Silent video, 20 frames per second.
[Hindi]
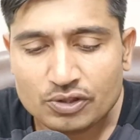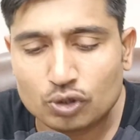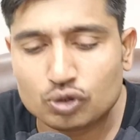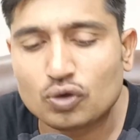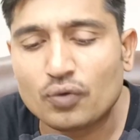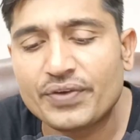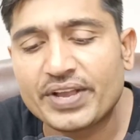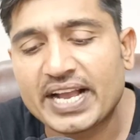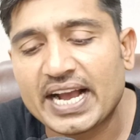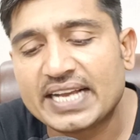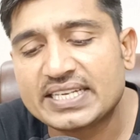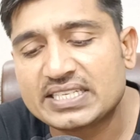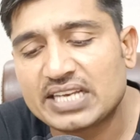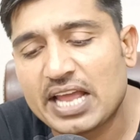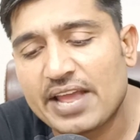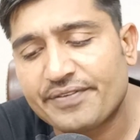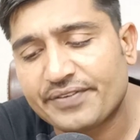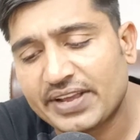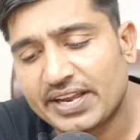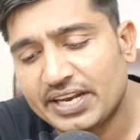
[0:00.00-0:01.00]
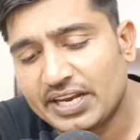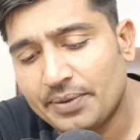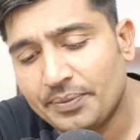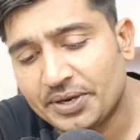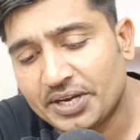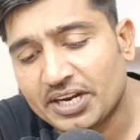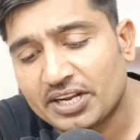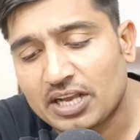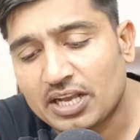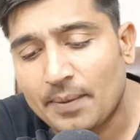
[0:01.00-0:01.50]
दोस्तों विकास लाइफ केयर
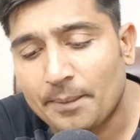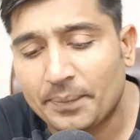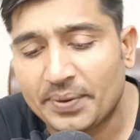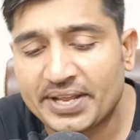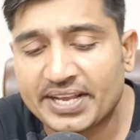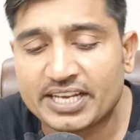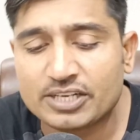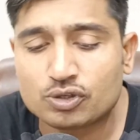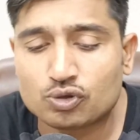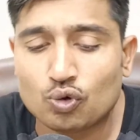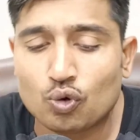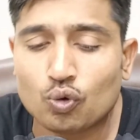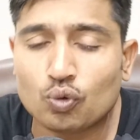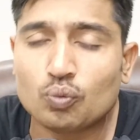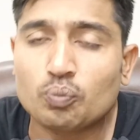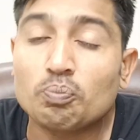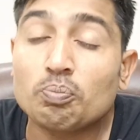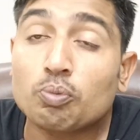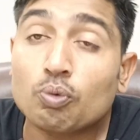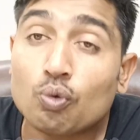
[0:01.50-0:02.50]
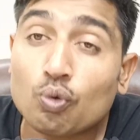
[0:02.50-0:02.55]
लिमिटेड कंपनी के स्टॉक